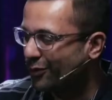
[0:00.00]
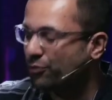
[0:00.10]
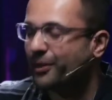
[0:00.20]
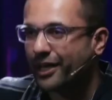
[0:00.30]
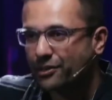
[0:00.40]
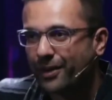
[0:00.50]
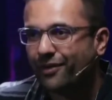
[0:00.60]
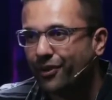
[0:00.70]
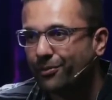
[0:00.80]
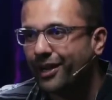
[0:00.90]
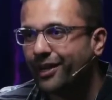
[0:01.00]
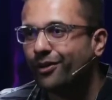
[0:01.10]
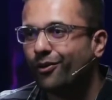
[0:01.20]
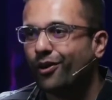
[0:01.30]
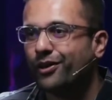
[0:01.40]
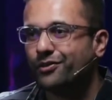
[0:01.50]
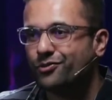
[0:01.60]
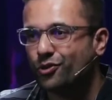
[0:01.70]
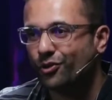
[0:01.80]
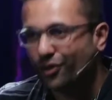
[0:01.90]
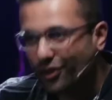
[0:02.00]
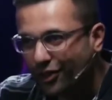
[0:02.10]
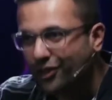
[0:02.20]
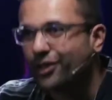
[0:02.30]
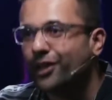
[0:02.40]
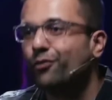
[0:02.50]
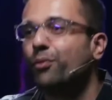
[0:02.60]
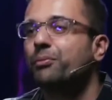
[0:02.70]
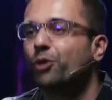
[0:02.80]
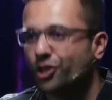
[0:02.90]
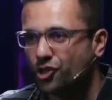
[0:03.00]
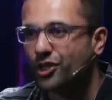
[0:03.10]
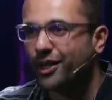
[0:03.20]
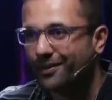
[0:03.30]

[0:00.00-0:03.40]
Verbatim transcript: उसमें टैक्स बेनिफिट भी है और जो रिटर्न है वो भी बहुत अच्छी